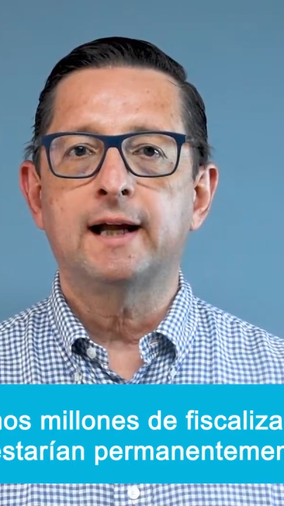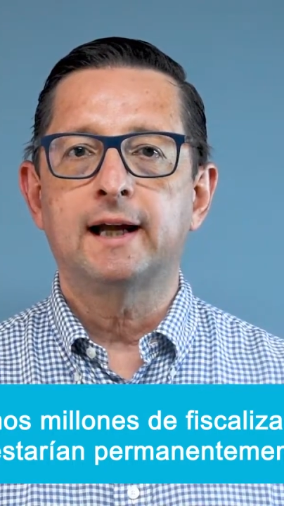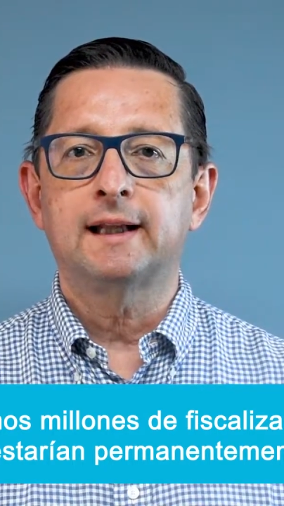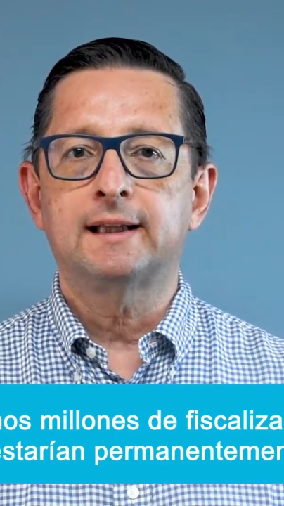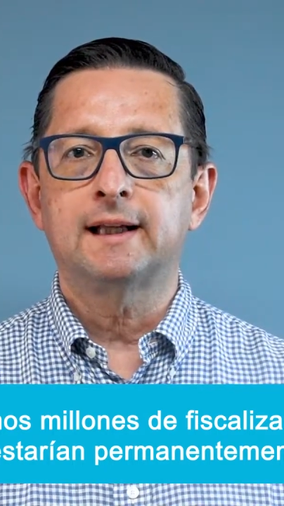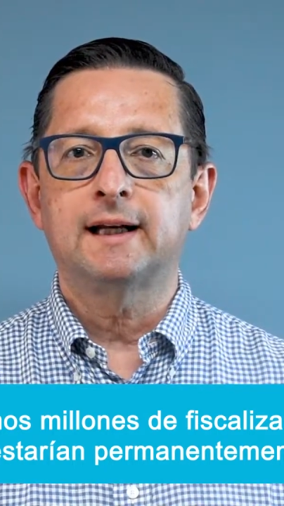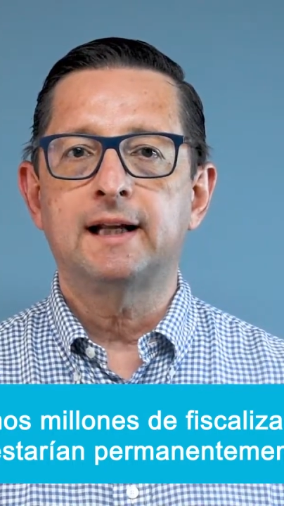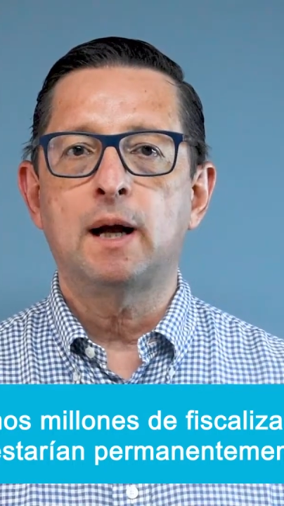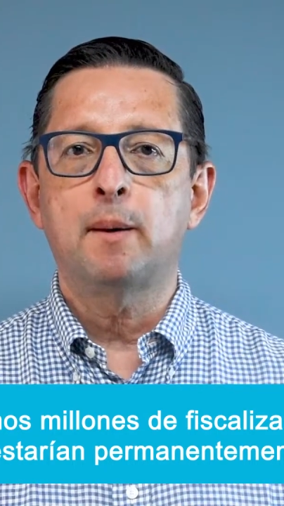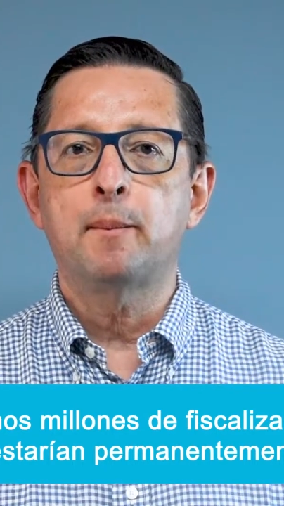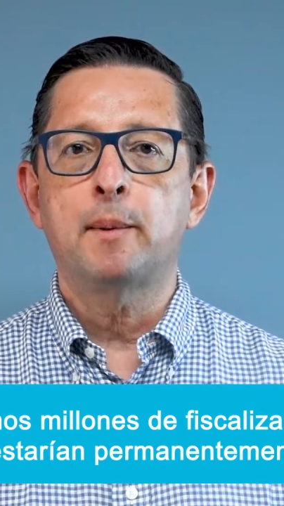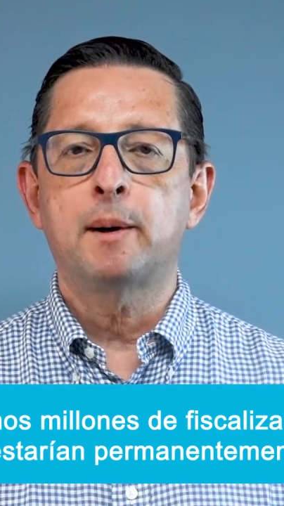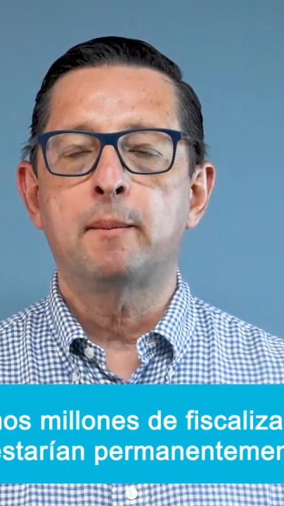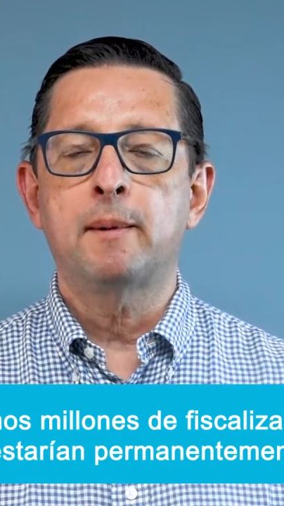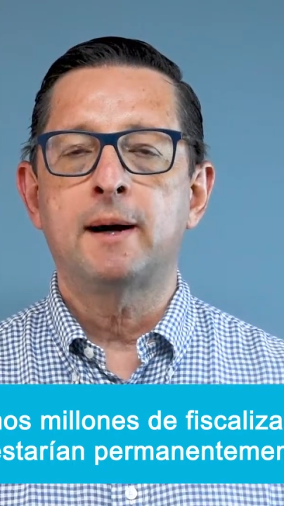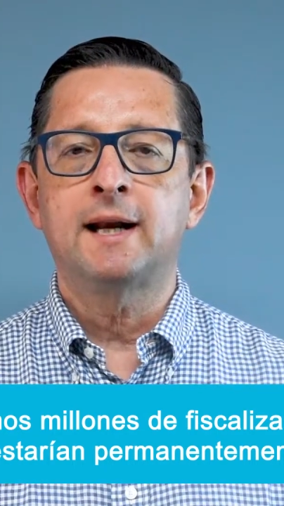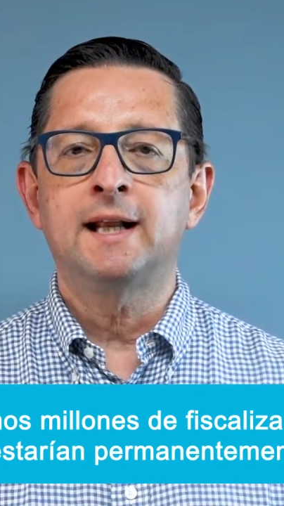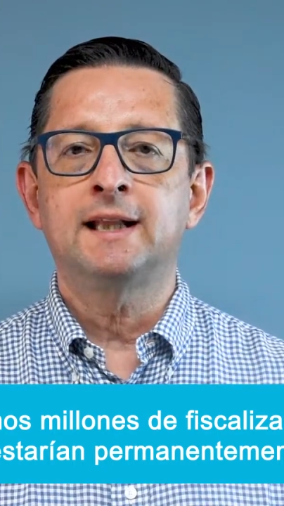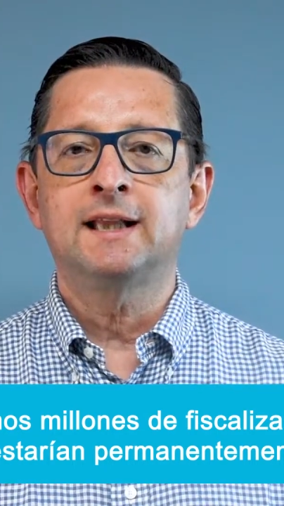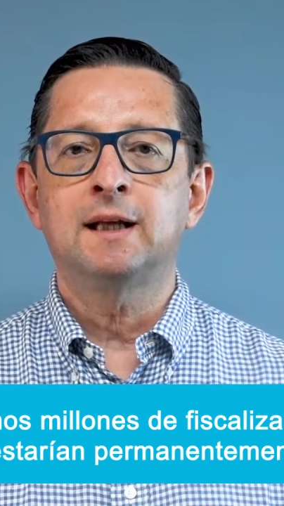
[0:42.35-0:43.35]
que estarían
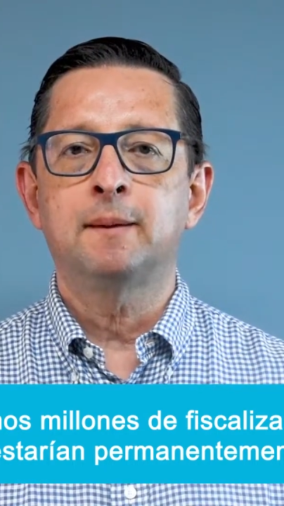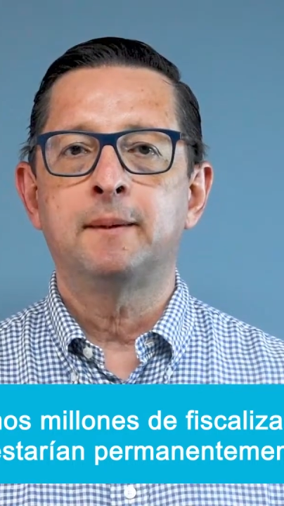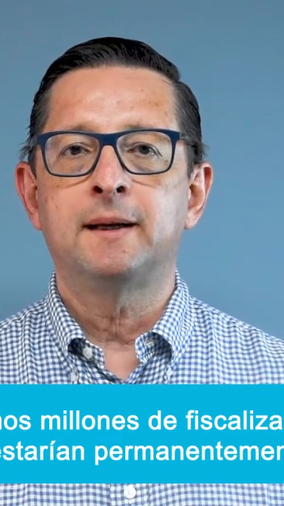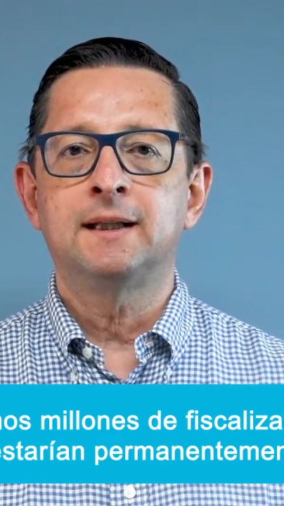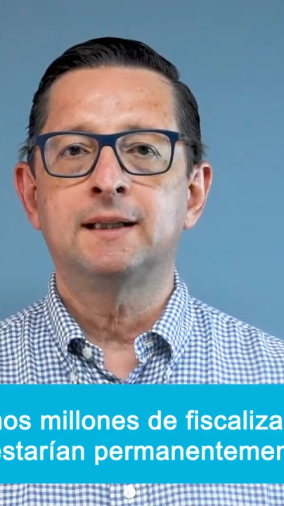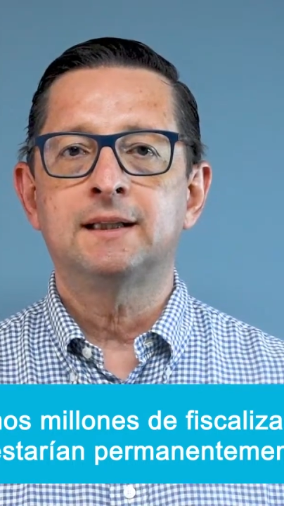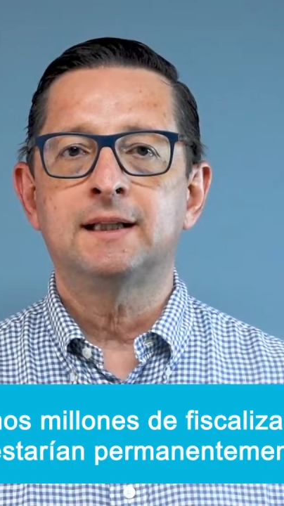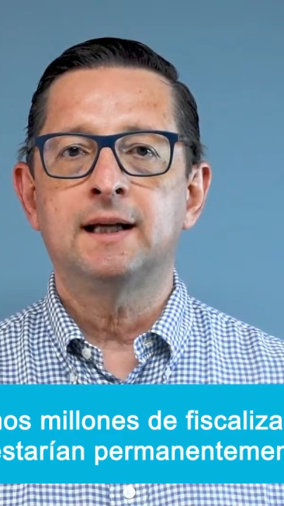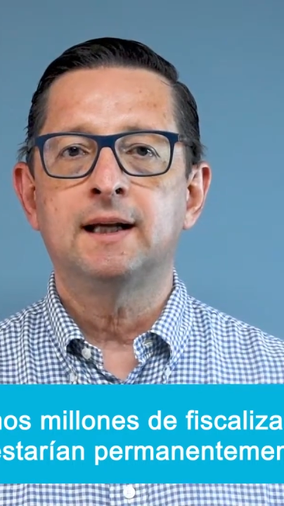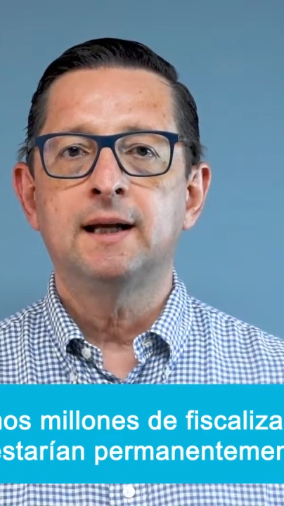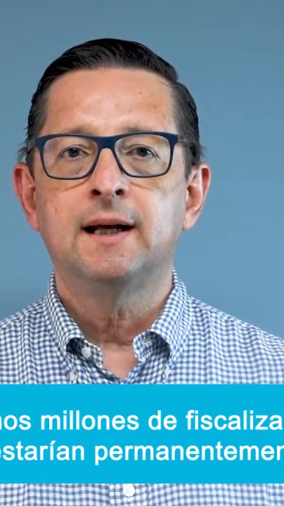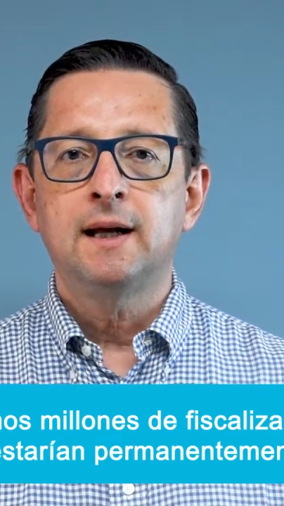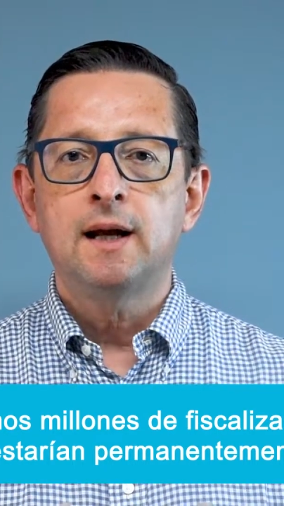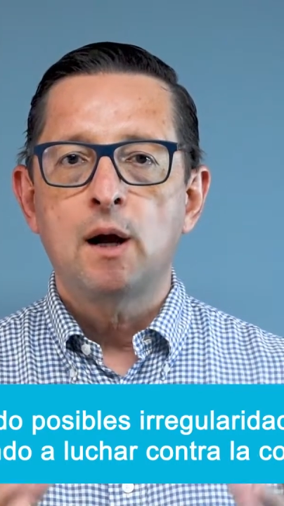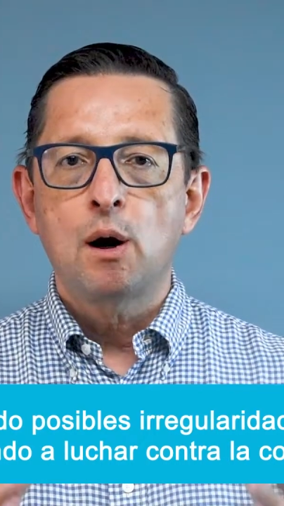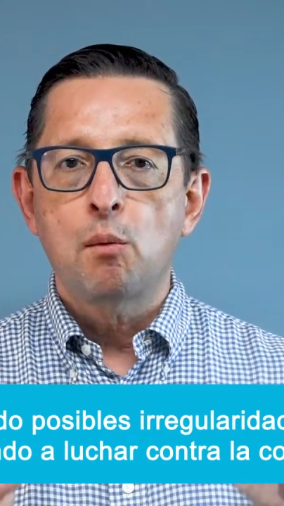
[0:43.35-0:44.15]
permanentemente